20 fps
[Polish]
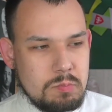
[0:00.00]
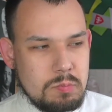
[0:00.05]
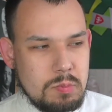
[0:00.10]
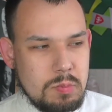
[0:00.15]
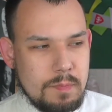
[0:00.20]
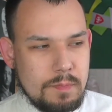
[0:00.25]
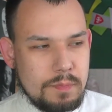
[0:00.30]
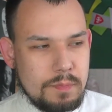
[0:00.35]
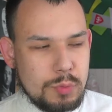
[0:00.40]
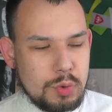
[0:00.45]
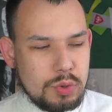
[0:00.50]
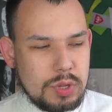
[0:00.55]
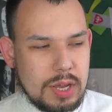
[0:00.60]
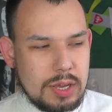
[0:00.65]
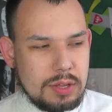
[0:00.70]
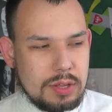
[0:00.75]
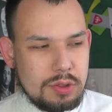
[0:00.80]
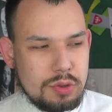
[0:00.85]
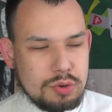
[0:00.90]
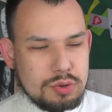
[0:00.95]
Tutaj
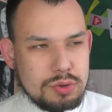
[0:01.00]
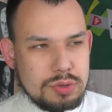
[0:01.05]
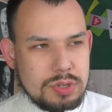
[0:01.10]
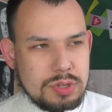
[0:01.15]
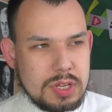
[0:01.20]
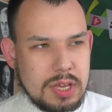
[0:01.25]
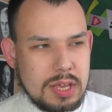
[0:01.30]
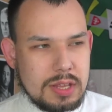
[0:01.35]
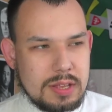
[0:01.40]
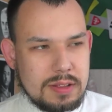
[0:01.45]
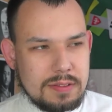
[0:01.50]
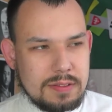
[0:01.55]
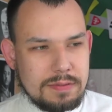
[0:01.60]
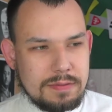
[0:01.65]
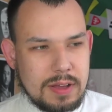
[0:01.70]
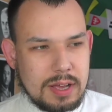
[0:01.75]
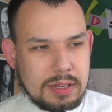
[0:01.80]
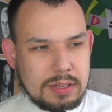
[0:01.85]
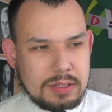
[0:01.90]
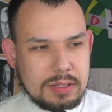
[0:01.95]
dorzucę jeden
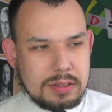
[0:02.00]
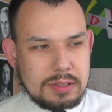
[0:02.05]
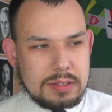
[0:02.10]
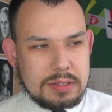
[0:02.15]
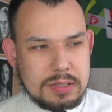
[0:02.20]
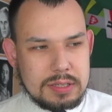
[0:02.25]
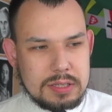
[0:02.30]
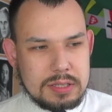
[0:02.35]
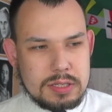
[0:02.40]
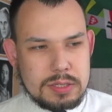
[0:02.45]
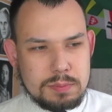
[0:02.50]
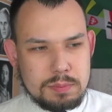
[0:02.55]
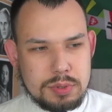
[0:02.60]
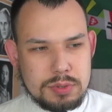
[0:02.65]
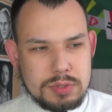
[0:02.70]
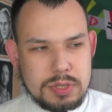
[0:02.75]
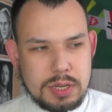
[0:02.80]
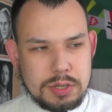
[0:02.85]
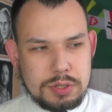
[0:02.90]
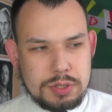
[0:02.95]
fakt
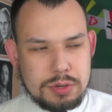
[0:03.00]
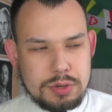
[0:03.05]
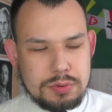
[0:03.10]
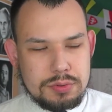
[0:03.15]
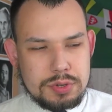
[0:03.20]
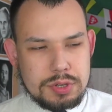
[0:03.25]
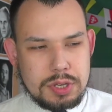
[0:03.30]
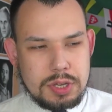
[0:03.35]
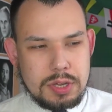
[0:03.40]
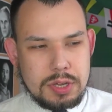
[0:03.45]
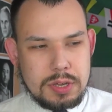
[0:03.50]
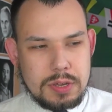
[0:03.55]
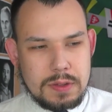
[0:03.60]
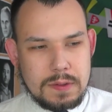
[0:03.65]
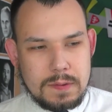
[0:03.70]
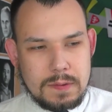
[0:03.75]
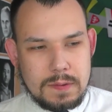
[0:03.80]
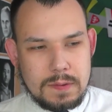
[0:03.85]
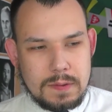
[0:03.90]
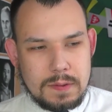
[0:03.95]
spoza książki.
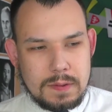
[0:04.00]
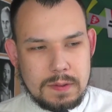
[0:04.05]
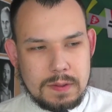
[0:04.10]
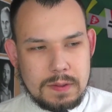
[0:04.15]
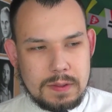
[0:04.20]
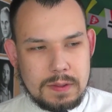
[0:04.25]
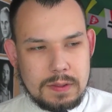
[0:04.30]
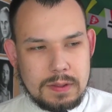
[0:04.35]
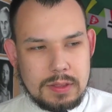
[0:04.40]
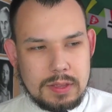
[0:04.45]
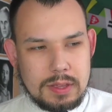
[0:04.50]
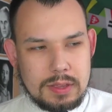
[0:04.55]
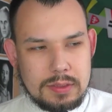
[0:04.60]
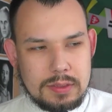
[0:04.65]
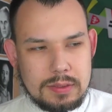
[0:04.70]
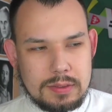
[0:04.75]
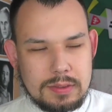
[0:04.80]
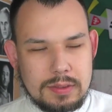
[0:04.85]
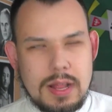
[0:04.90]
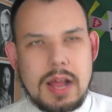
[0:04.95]

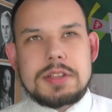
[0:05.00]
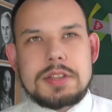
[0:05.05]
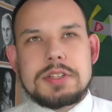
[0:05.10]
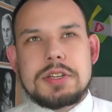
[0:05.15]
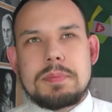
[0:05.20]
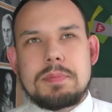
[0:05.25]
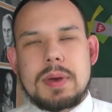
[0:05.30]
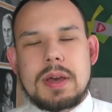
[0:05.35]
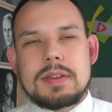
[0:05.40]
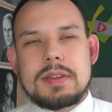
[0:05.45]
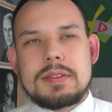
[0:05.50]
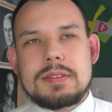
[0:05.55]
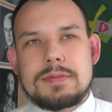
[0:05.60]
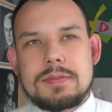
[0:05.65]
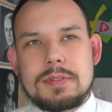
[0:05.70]
Znacie Państwo na